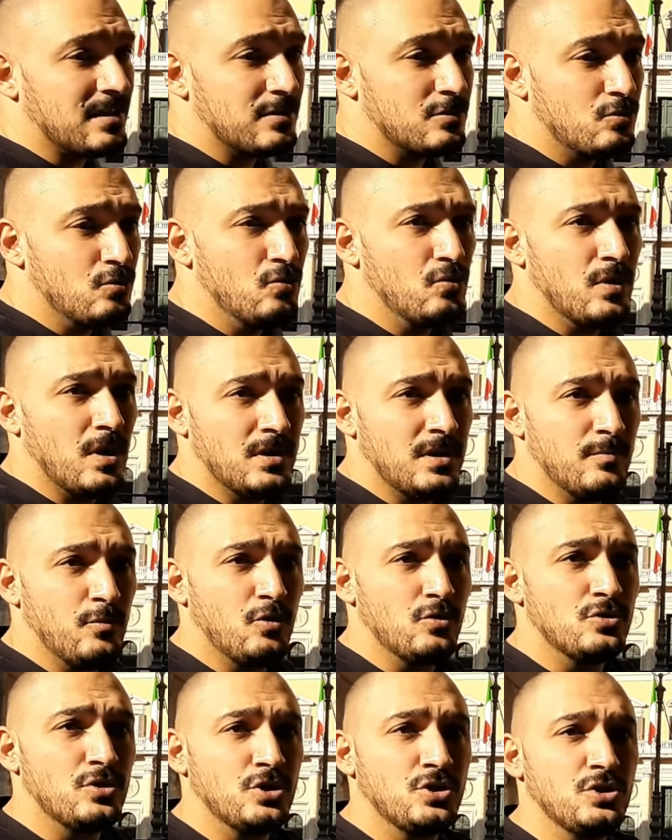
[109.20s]
altura di
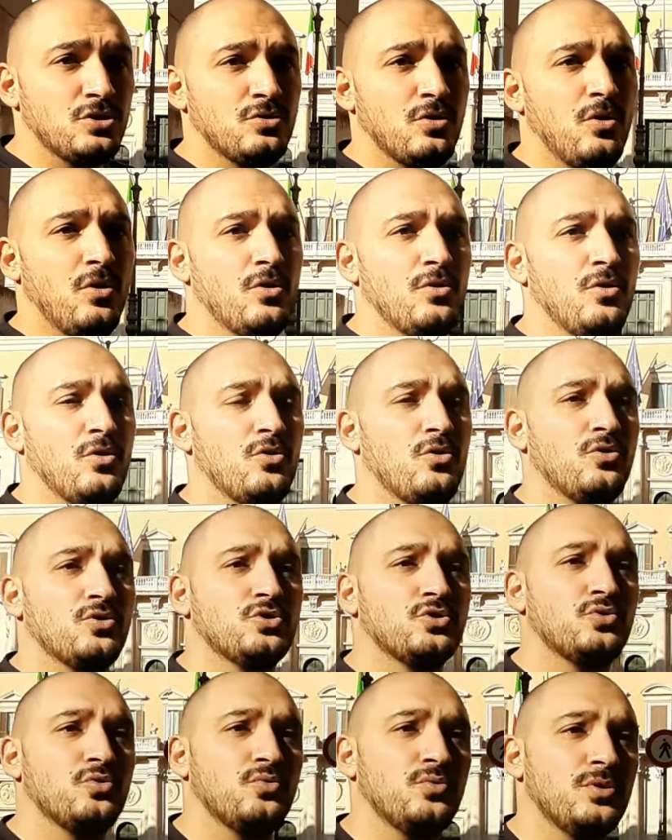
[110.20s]
Monte Citorio
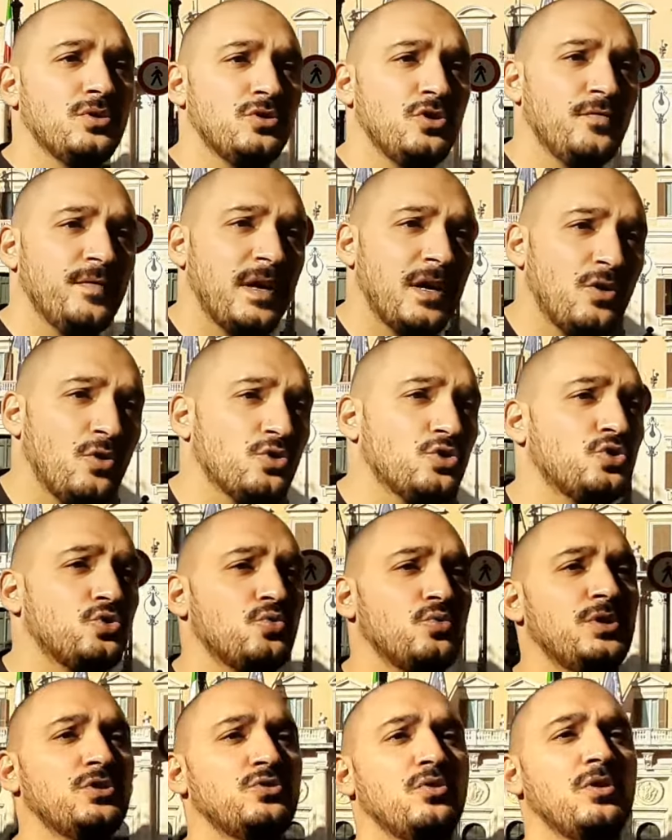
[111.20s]
dove è
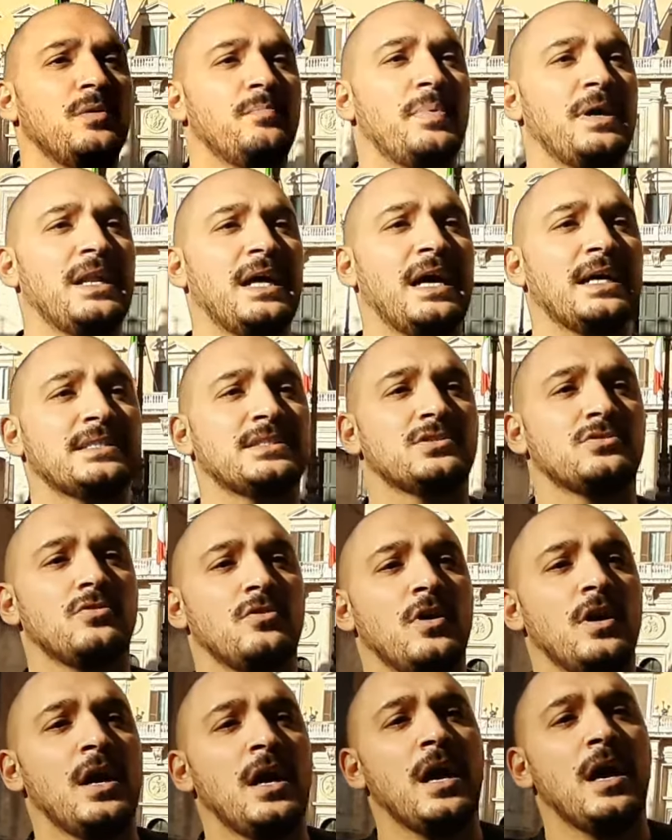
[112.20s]
costruito il
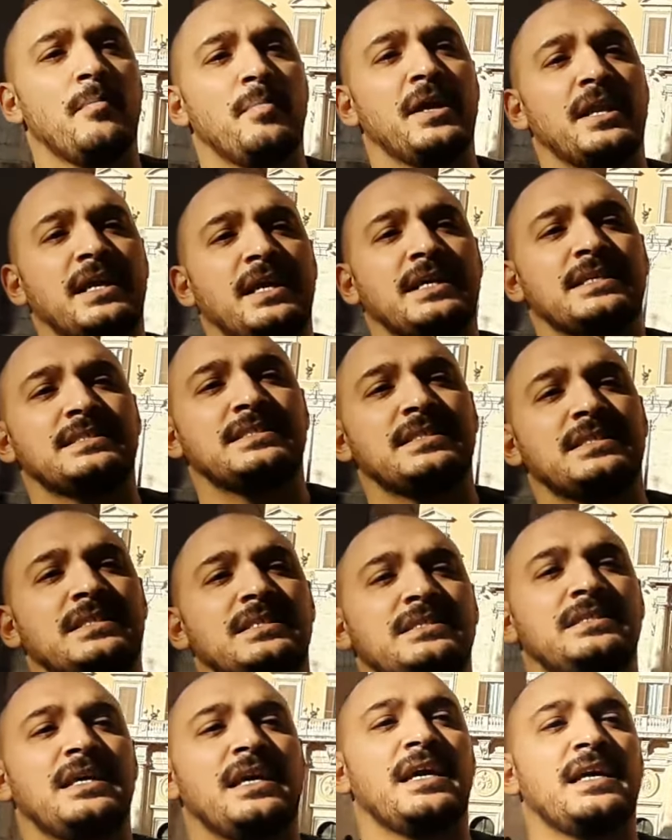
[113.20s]
palazzo perché si
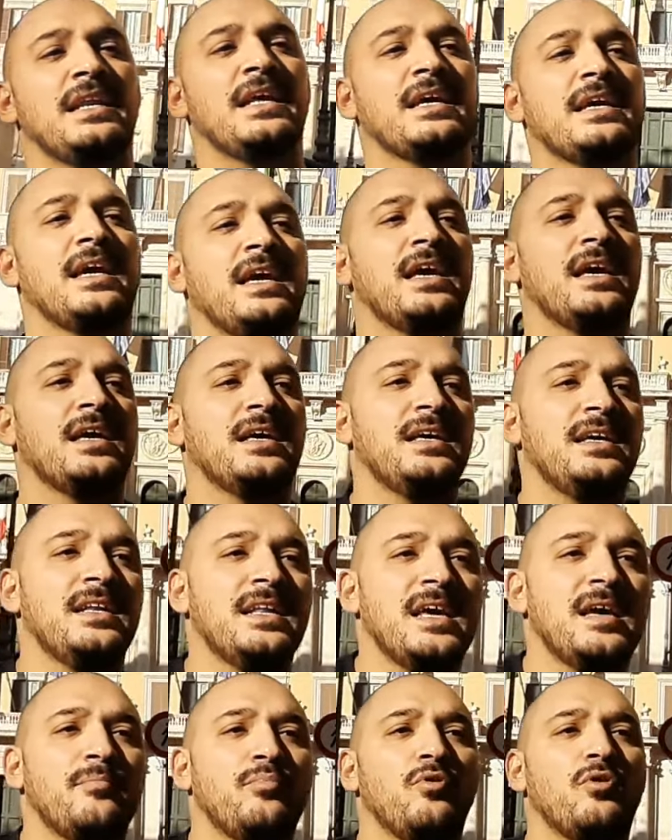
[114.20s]
ritiene che
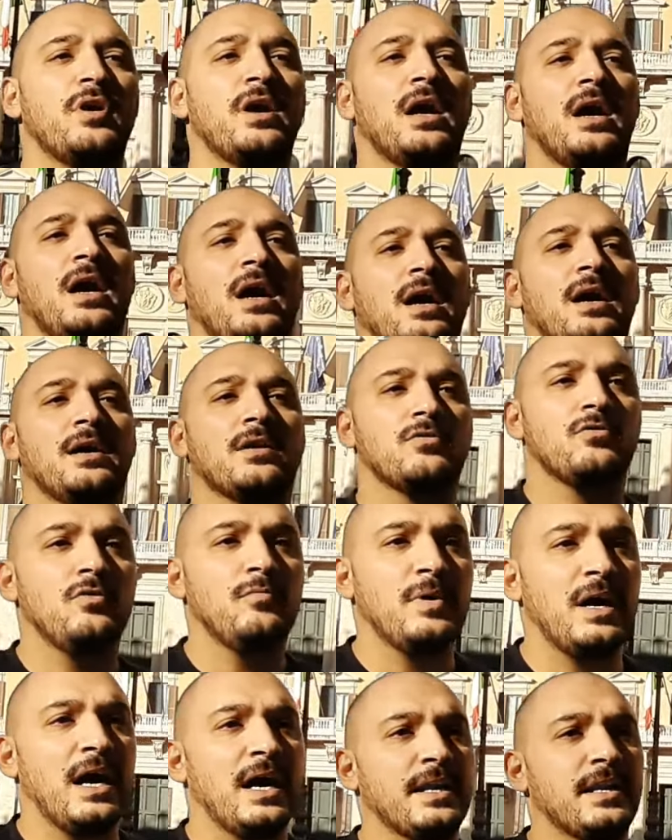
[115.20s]
in epoca
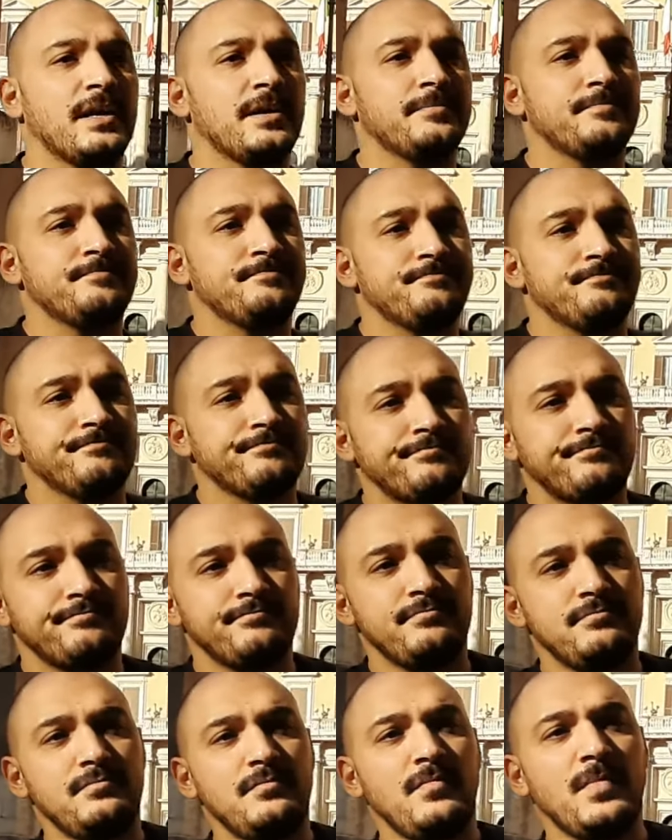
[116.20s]
romana
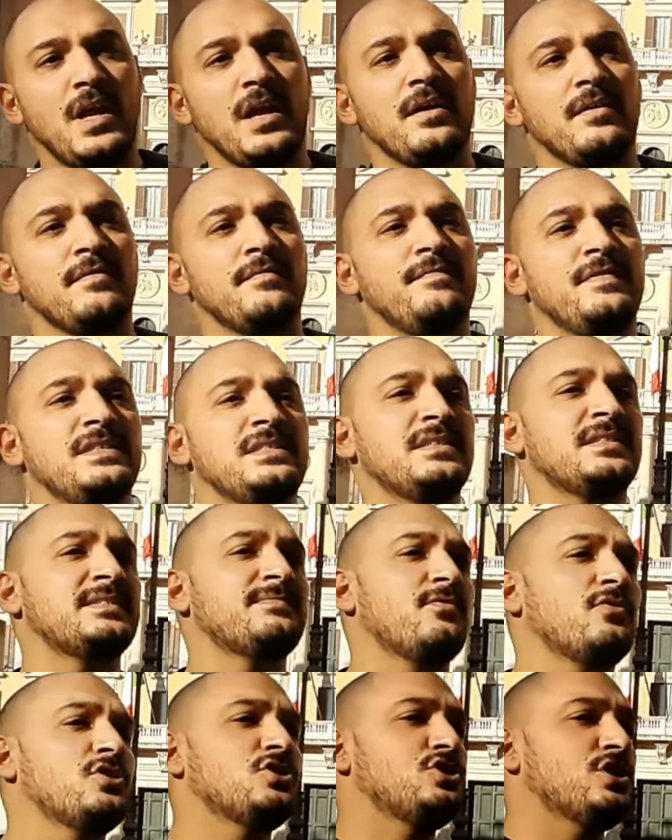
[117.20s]
eh, vi si
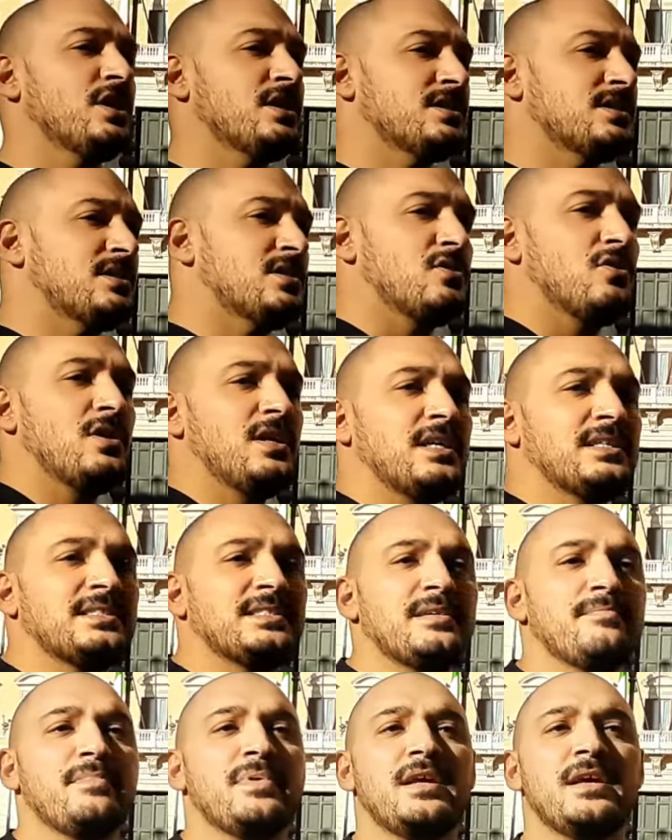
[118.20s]
svolgessero le
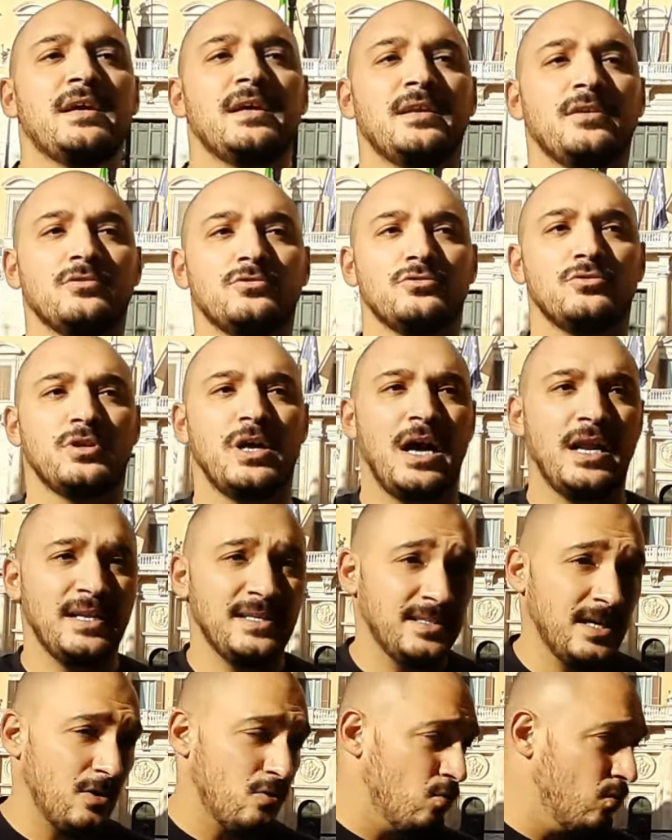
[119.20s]
assemblee
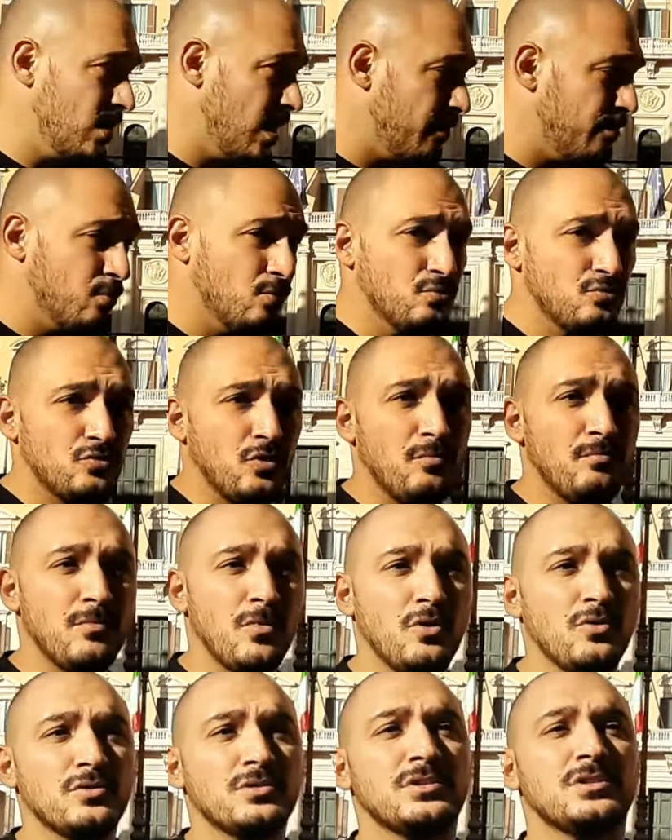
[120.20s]
elettorali da cui appunto
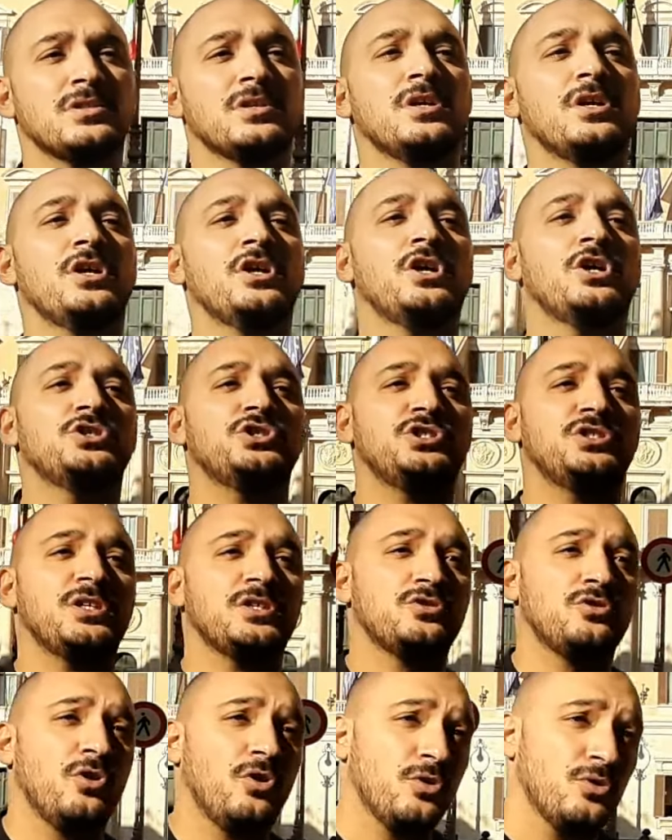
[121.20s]
Mons
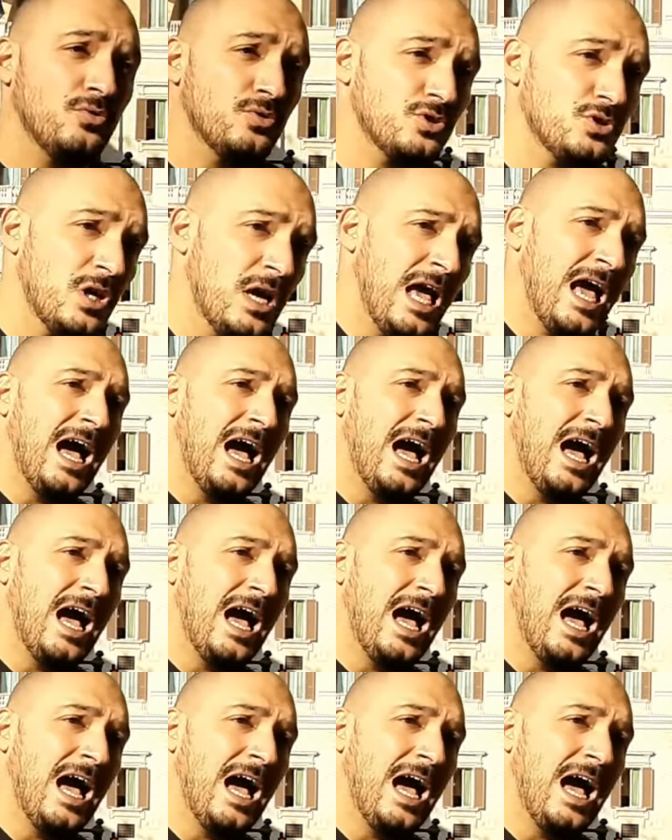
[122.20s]
Citatorius